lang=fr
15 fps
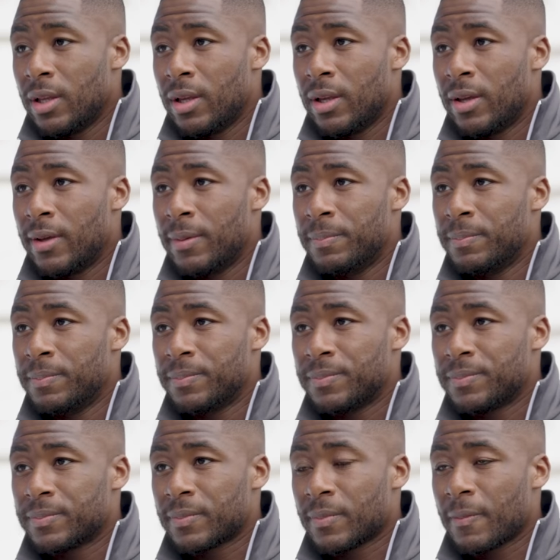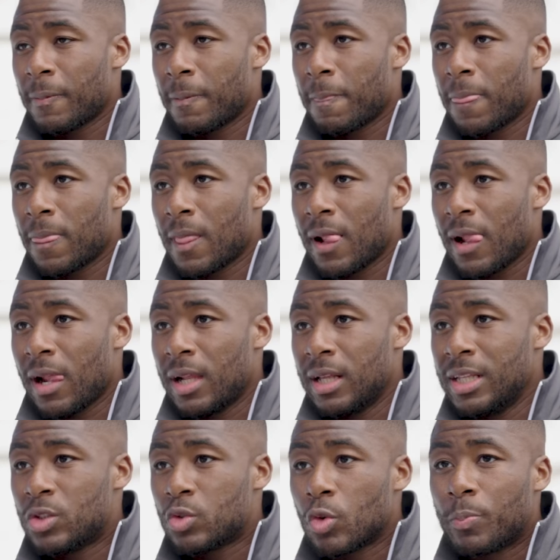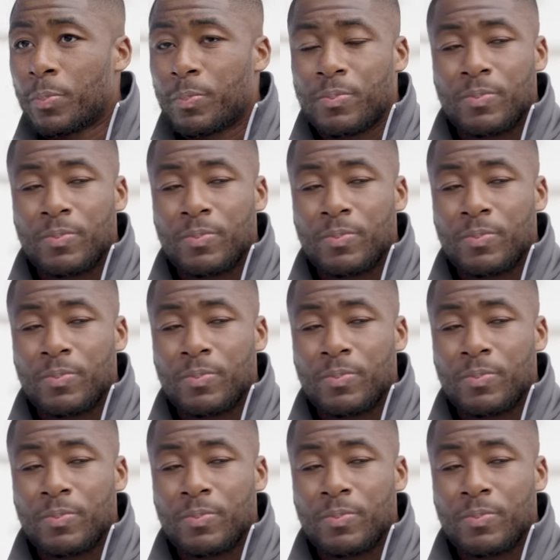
euh, ils sont,